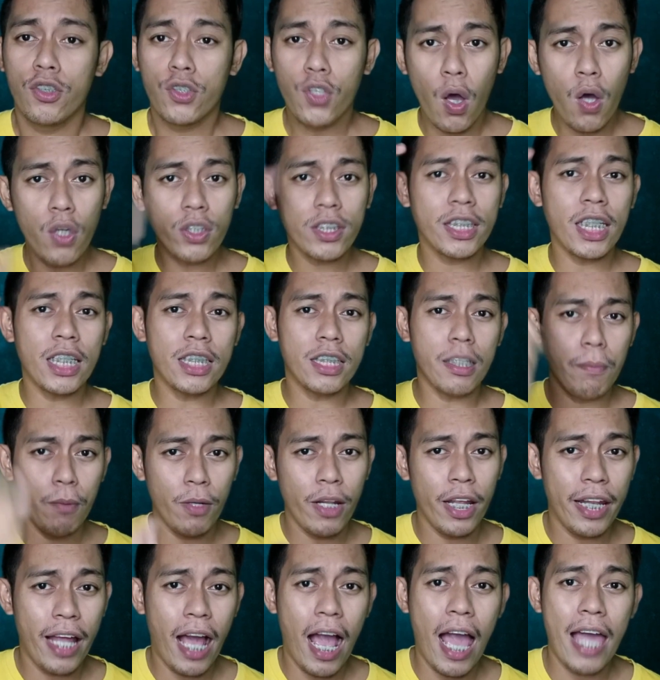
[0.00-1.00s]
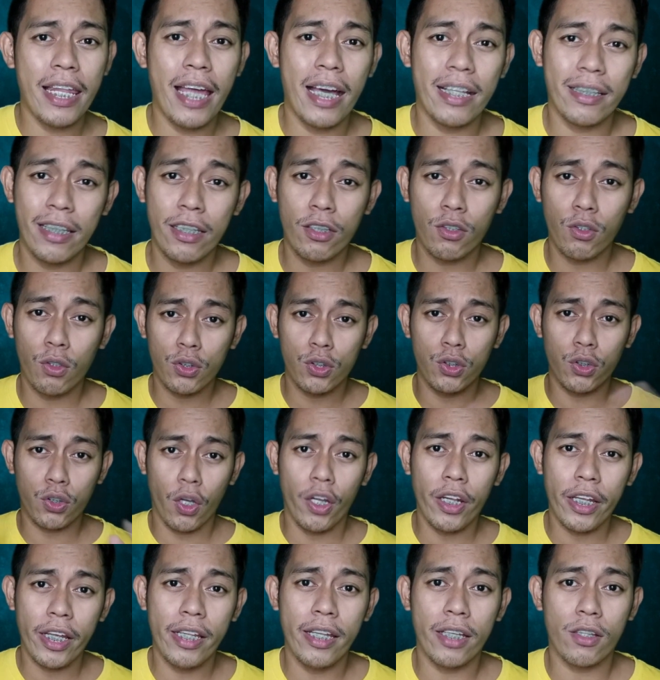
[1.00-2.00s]
So sisimulan na nga natin itong
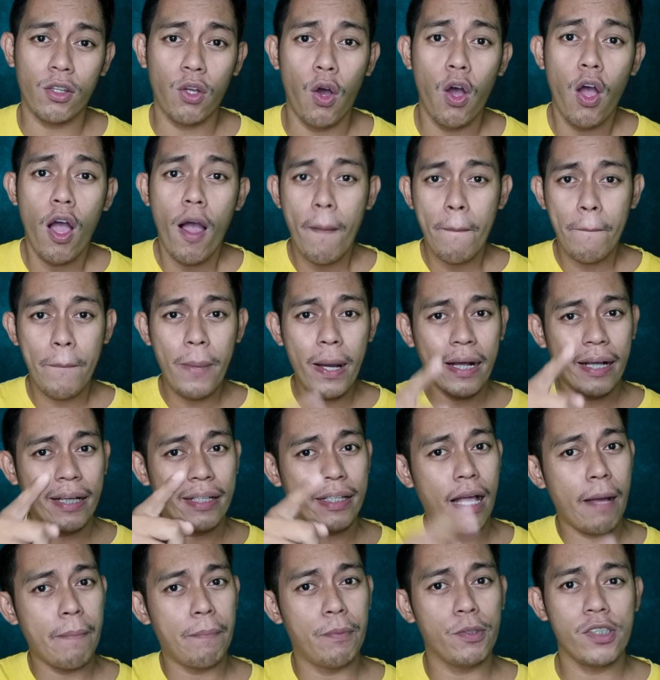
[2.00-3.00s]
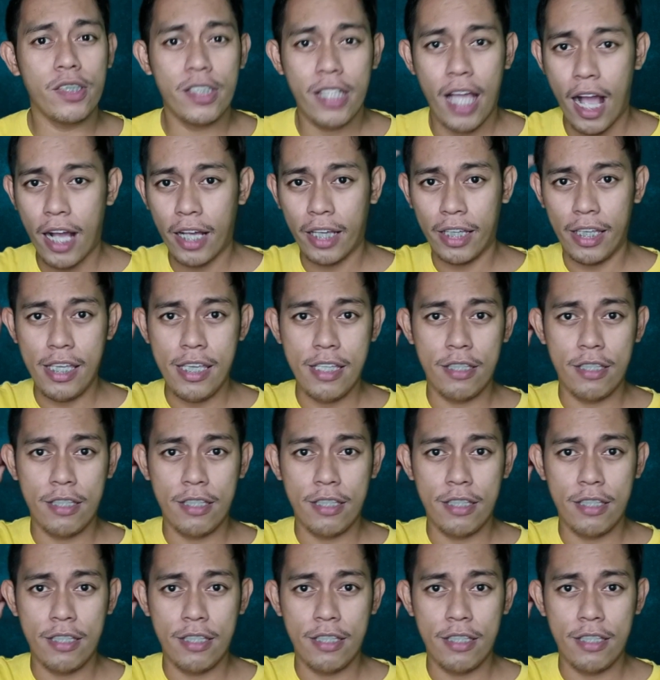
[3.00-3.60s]
tutorial na to pagkatapos ng